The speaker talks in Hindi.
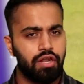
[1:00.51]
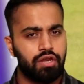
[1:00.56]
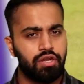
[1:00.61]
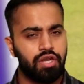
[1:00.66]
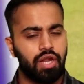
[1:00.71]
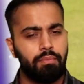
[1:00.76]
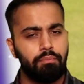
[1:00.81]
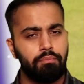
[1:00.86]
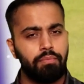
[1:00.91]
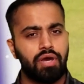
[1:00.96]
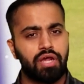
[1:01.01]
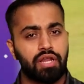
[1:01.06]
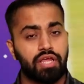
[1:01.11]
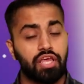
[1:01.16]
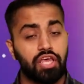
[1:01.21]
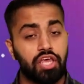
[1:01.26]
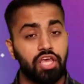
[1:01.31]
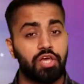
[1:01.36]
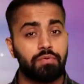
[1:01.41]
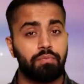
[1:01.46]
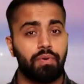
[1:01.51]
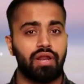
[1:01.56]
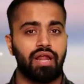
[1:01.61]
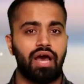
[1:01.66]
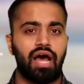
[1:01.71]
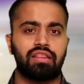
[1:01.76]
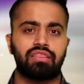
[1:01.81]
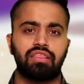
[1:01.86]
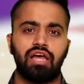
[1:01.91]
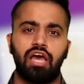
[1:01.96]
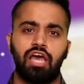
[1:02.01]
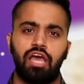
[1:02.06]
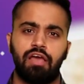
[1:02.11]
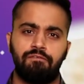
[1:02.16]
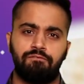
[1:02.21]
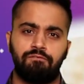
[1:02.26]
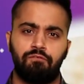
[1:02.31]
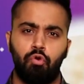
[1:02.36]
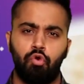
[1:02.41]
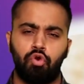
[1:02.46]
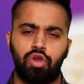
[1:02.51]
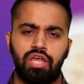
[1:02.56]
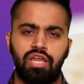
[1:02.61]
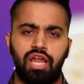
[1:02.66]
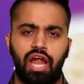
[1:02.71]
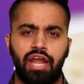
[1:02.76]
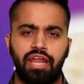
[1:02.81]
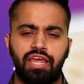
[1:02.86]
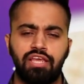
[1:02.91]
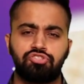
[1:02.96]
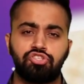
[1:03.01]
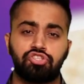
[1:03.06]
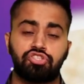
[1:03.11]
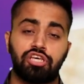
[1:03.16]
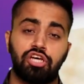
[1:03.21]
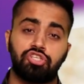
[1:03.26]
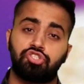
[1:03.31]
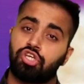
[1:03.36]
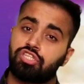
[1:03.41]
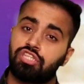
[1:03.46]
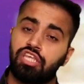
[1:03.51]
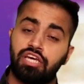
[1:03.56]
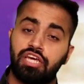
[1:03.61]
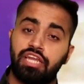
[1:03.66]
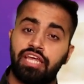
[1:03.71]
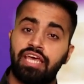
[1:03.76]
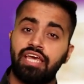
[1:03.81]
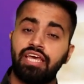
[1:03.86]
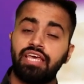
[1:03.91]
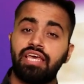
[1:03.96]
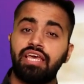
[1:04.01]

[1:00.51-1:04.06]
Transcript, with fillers: नंबर एक पर आता है वो खिलाड़ी जिसका शतक रह